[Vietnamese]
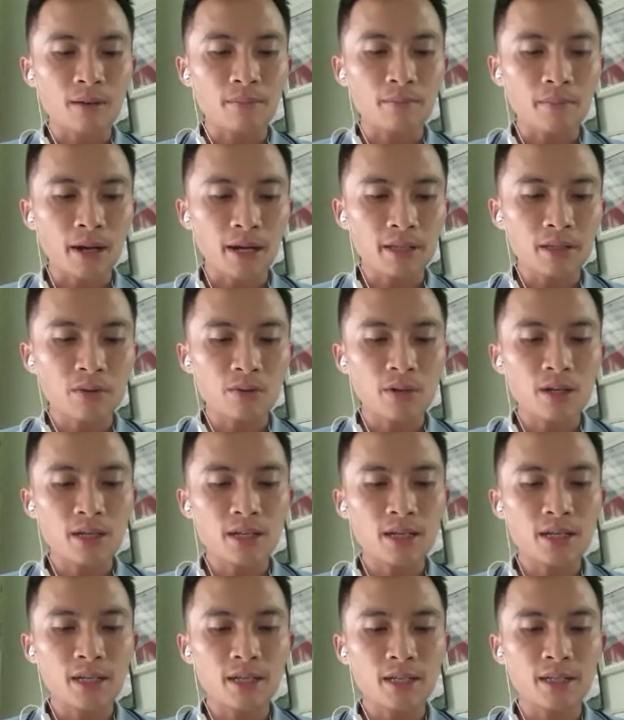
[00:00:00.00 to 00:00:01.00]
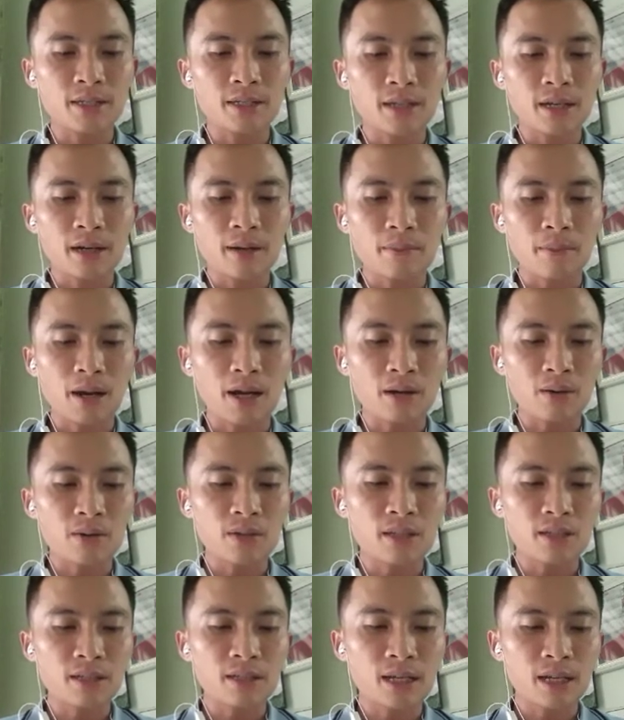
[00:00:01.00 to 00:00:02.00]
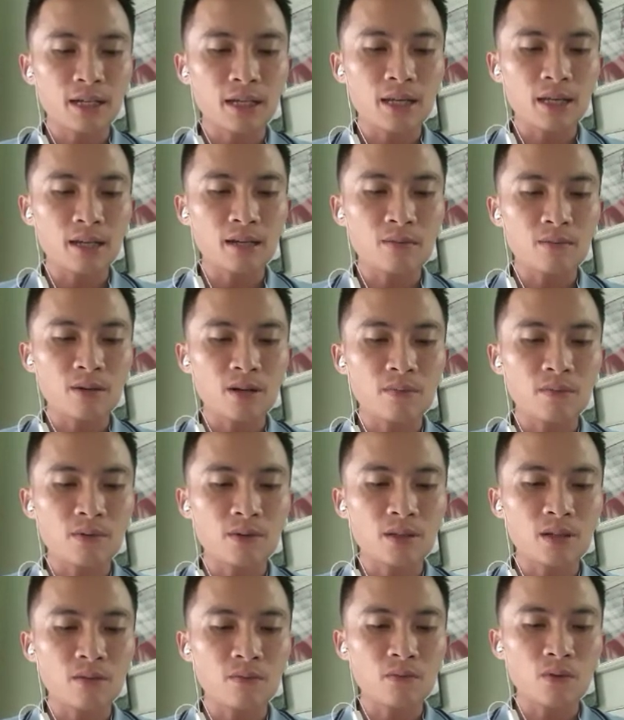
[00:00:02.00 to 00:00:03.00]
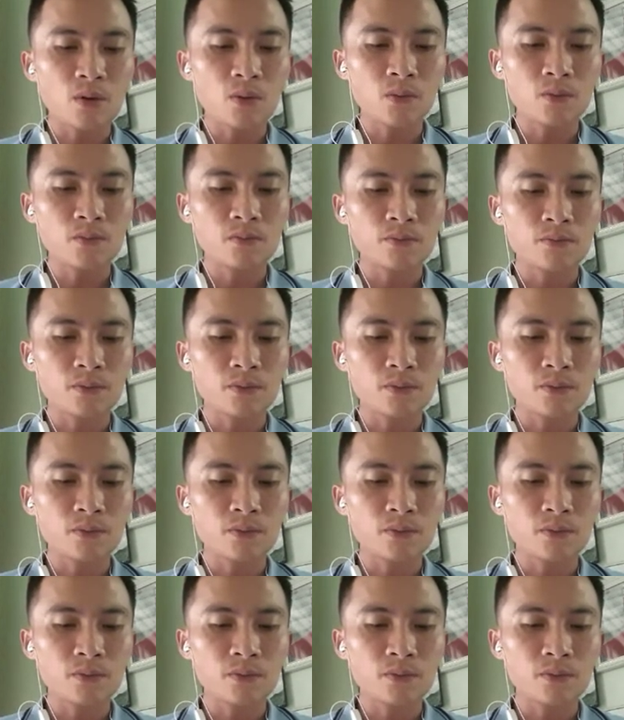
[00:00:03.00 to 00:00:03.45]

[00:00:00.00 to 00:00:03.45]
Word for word: Mãi cho đến khi bạn có những sáng kiến đóng góp cho chính phủ